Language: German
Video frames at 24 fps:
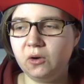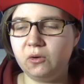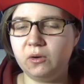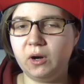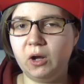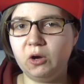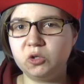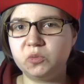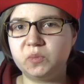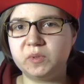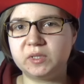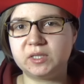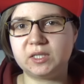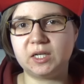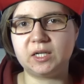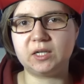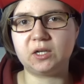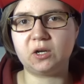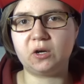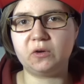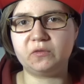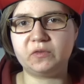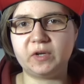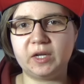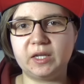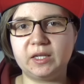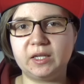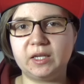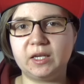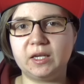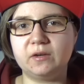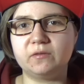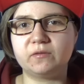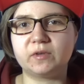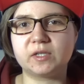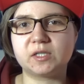Und auch speziell darauf
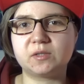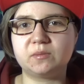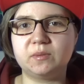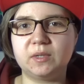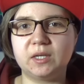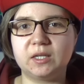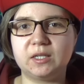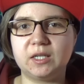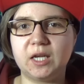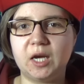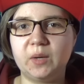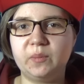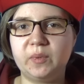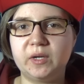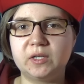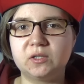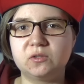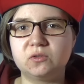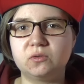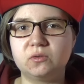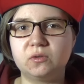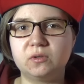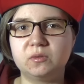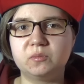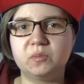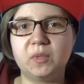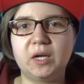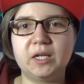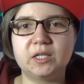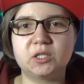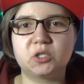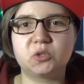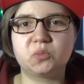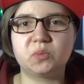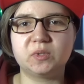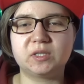eingehen, was wir in Japan so
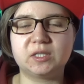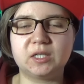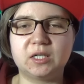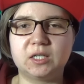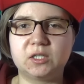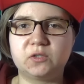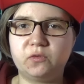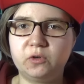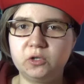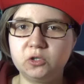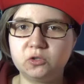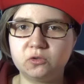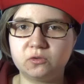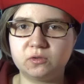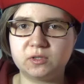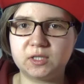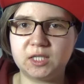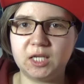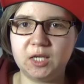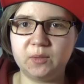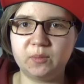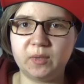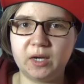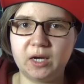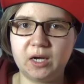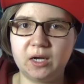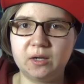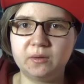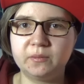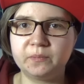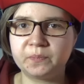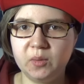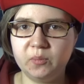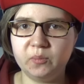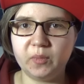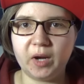als spezielles Forschungsthema
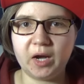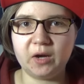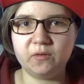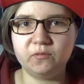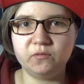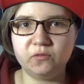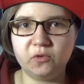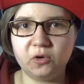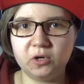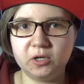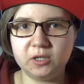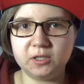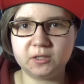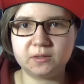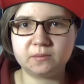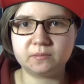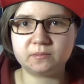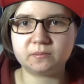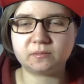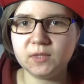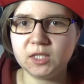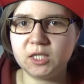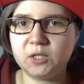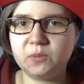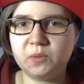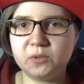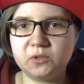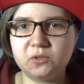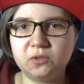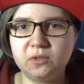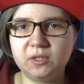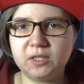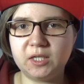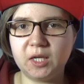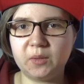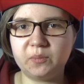machen wollen. Ich
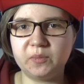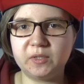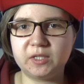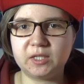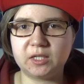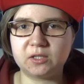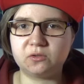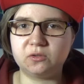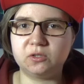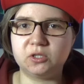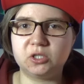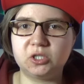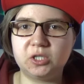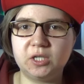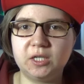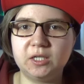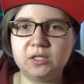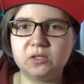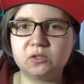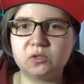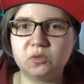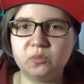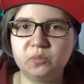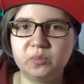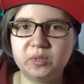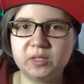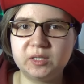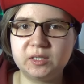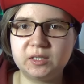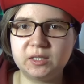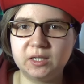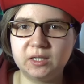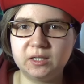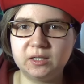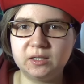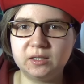persönlich habe mich dazu entschieden, so ein
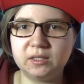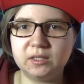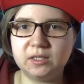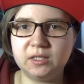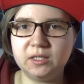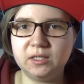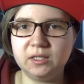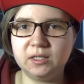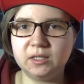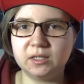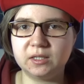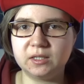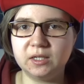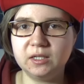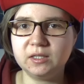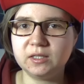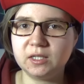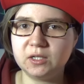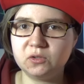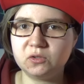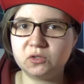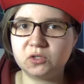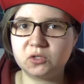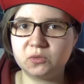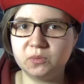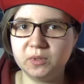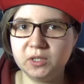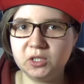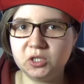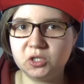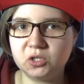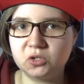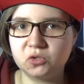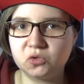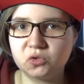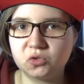bisschen die Nintendo
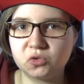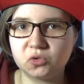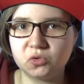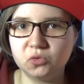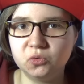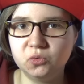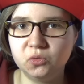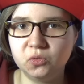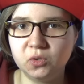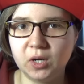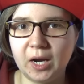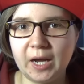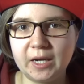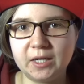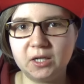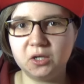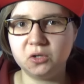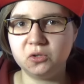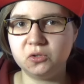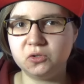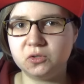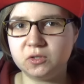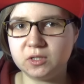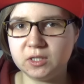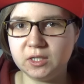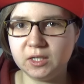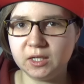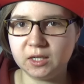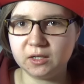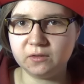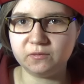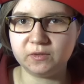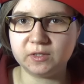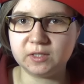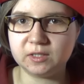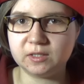Switch zu
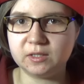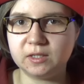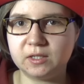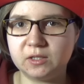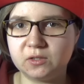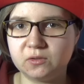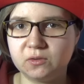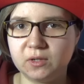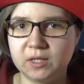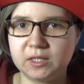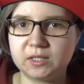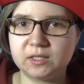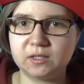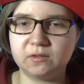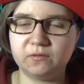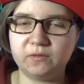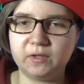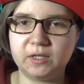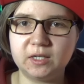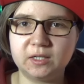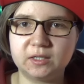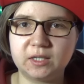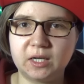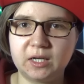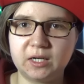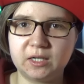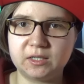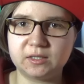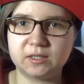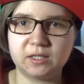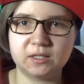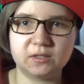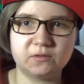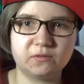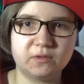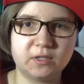analysieren, wie sie sich so jetzt entwickelt,
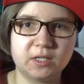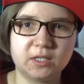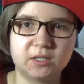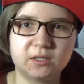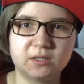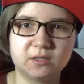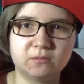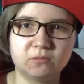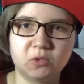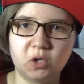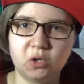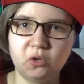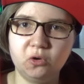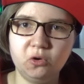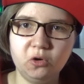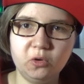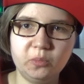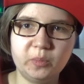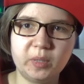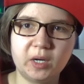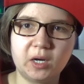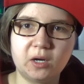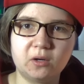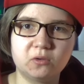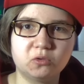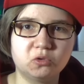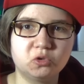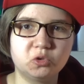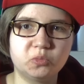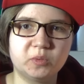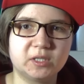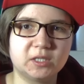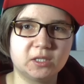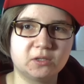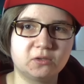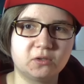einerseits vielleicht in Europa und
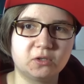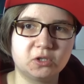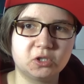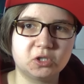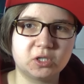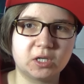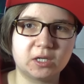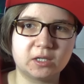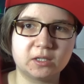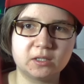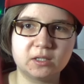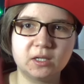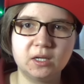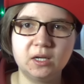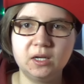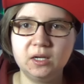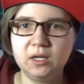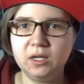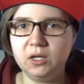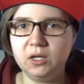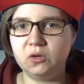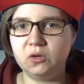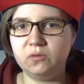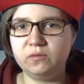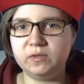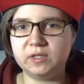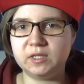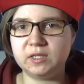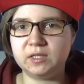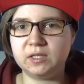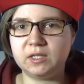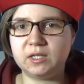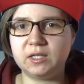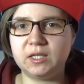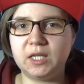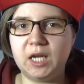speziell Deutschland, und wie
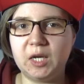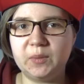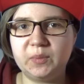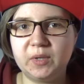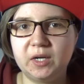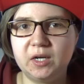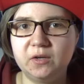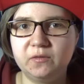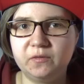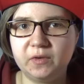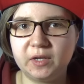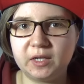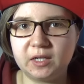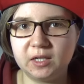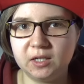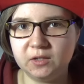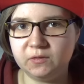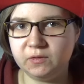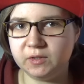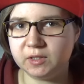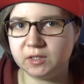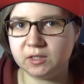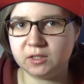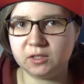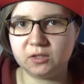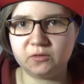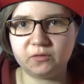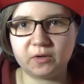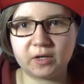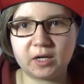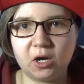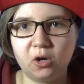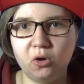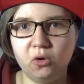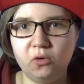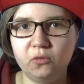sie sich in Japan entwickelt, wie sie sich
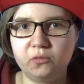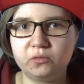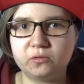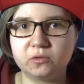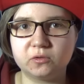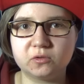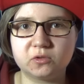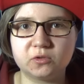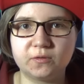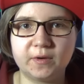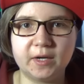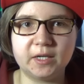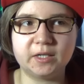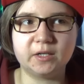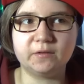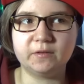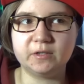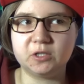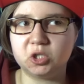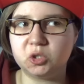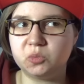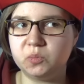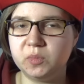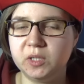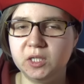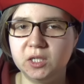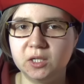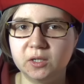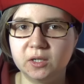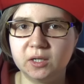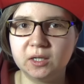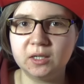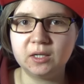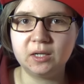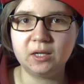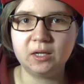verkauft und so weiter, welche
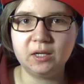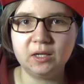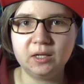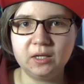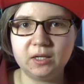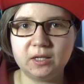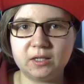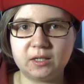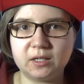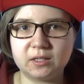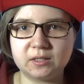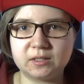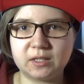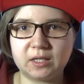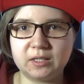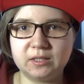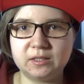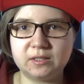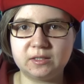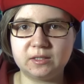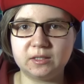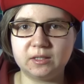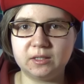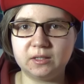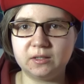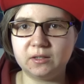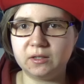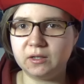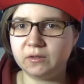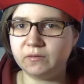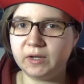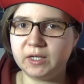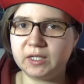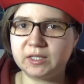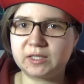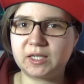Spiele interessant
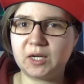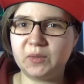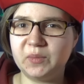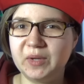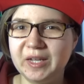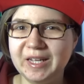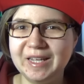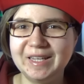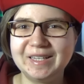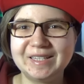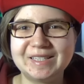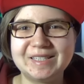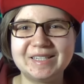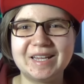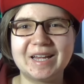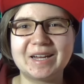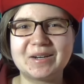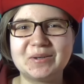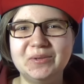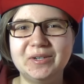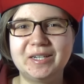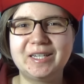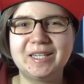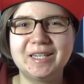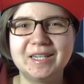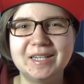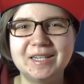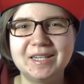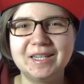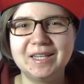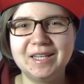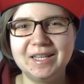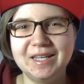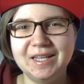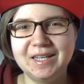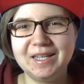sind, weil das kann man sehr gut
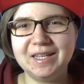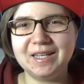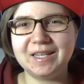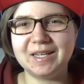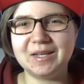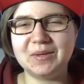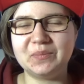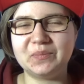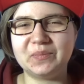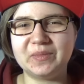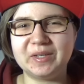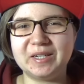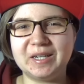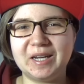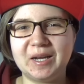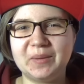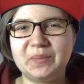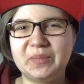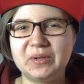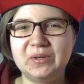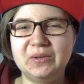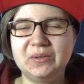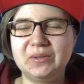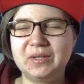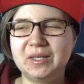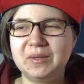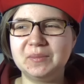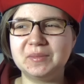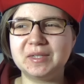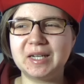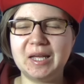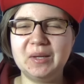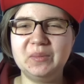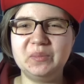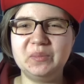ähm, in der Apologie mit